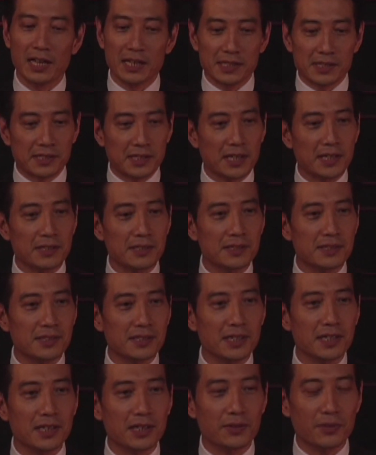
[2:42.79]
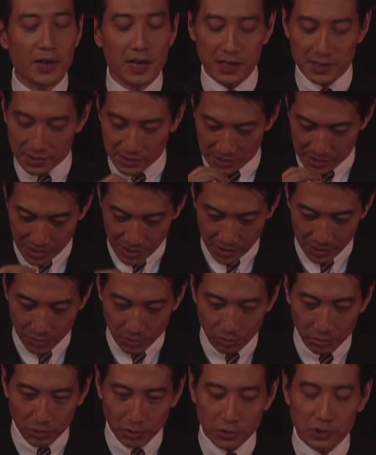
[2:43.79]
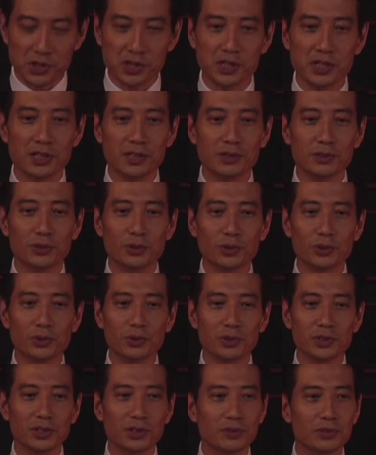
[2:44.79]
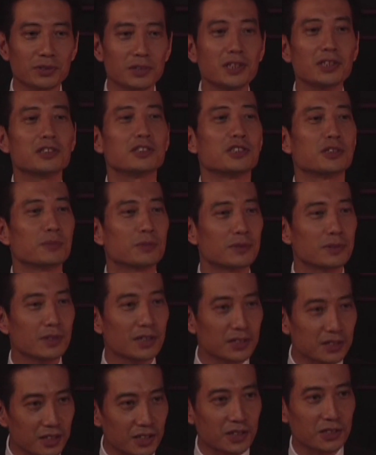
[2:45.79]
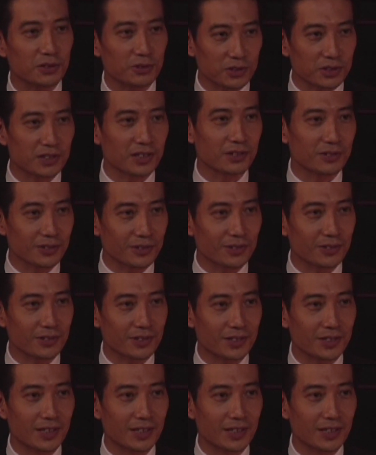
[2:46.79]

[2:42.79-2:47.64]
先生は生徒に教えることによって自分が成長していくという。